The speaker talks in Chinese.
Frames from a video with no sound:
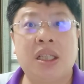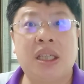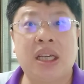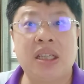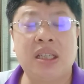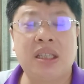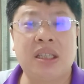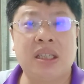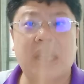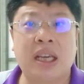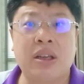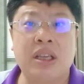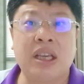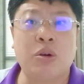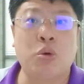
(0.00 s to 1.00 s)
前几
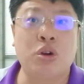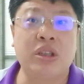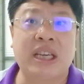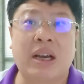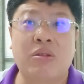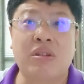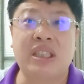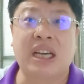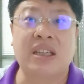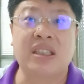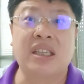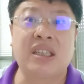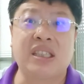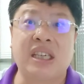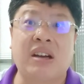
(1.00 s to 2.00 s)
年也我讲过讲
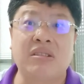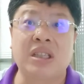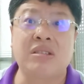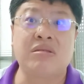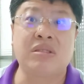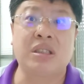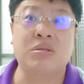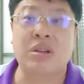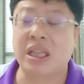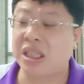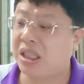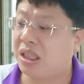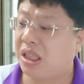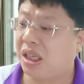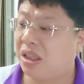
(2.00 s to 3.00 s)
那个小人物的
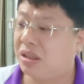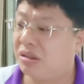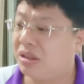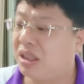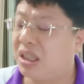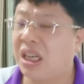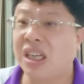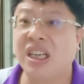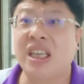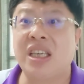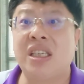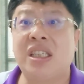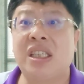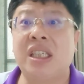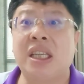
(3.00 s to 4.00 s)
传记啊，就是那个
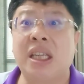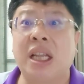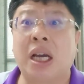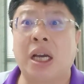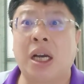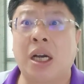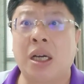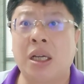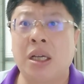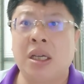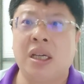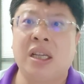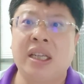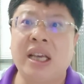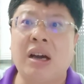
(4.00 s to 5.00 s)
李欣呐啊，
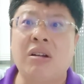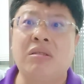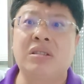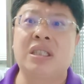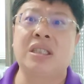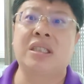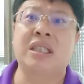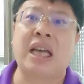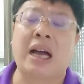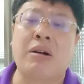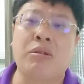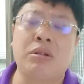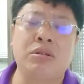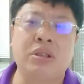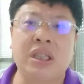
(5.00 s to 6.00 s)
跳楼自杀，
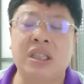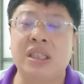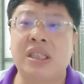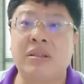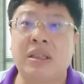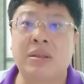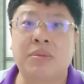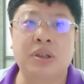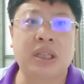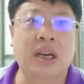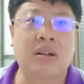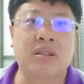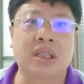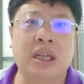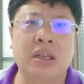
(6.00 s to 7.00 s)
我就觉得很奇怪，怎么会
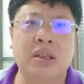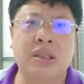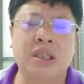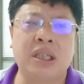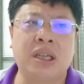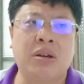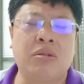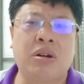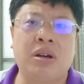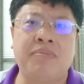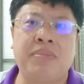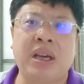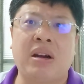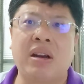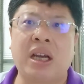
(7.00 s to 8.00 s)
跳楼自杀？那是一个我
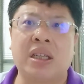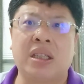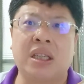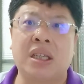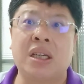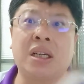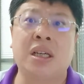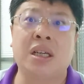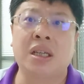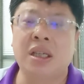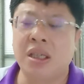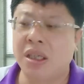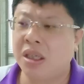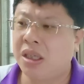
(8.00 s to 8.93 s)
很漂亮的一个，